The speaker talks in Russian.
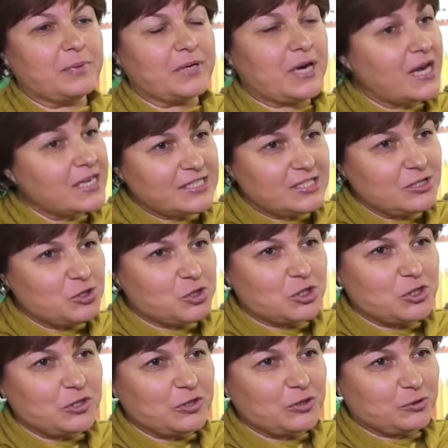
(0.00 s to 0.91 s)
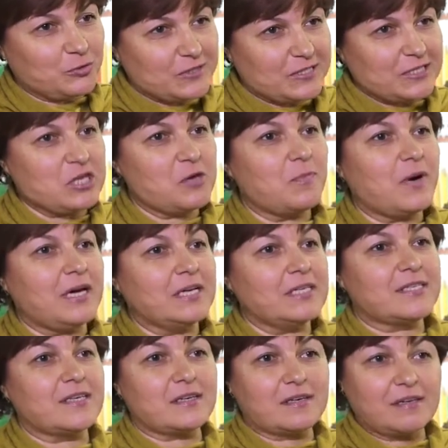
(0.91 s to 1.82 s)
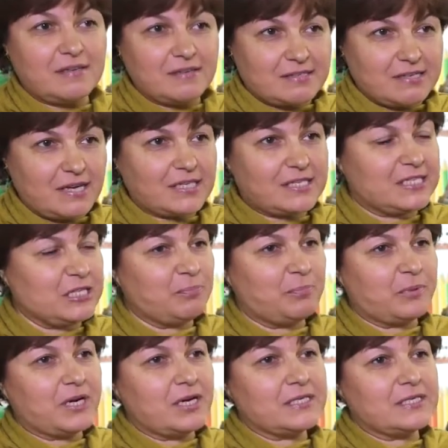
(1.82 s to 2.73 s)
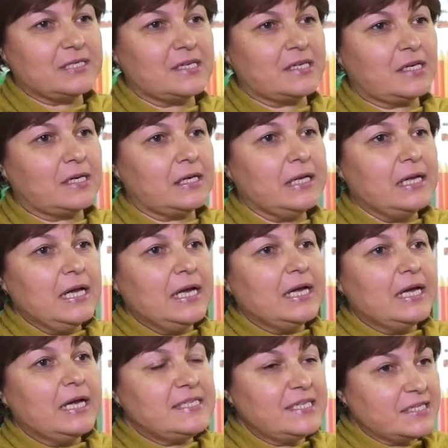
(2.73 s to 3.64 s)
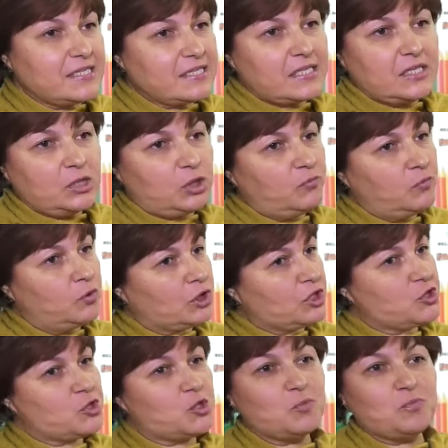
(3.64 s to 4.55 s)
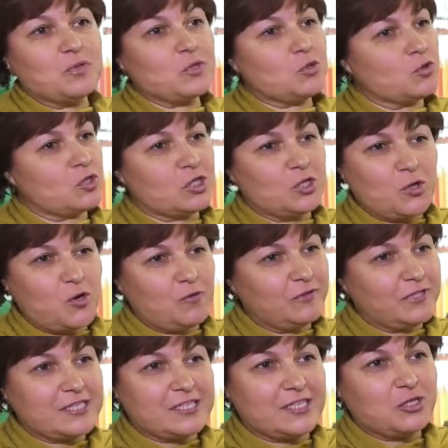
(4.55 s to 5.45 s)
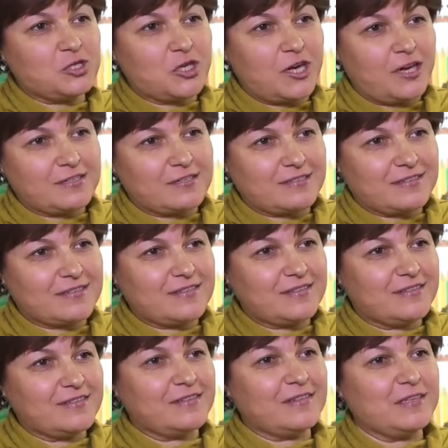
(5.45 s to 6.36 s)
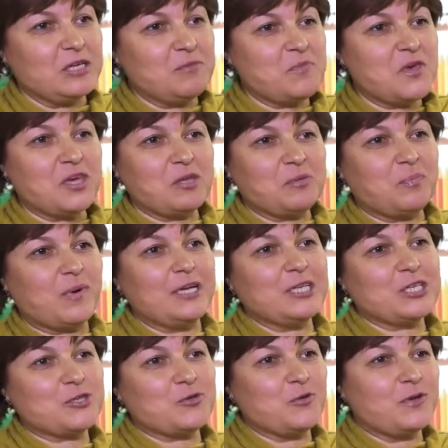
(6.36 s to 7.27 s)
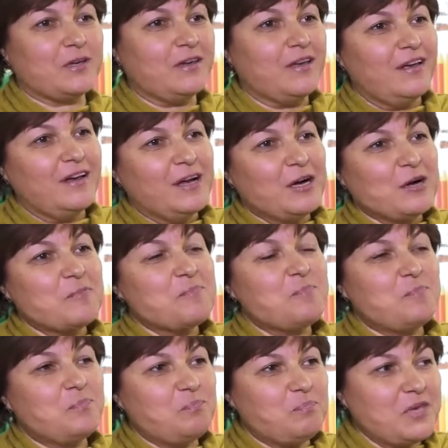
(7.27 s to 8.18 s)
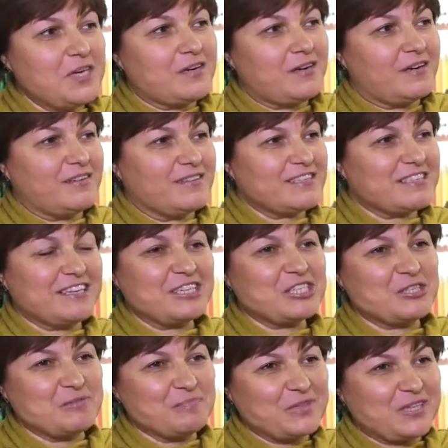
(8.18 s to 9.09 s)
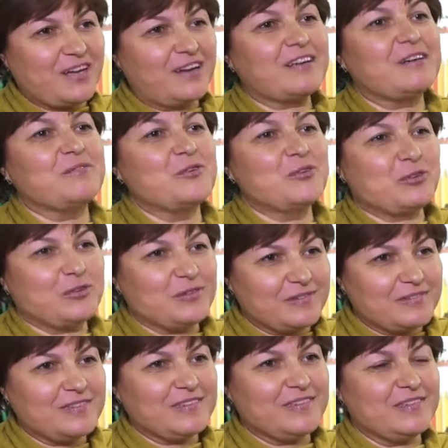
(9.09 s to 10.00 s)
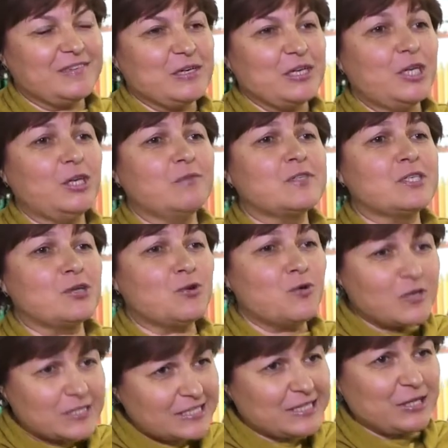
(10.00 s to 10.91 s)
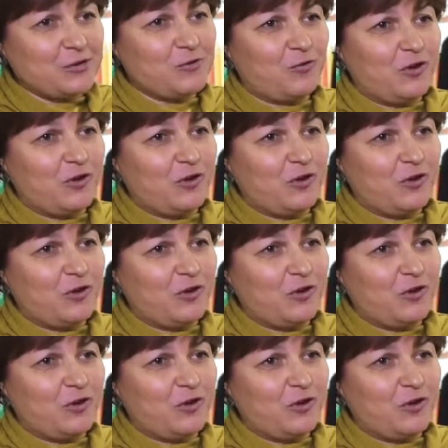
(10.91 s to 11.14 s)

праздничных, кто занимается организацией праздника. Детское творчество, безусловно, сейчас э, имеет большой пик, скажем так, вот э, и взрослые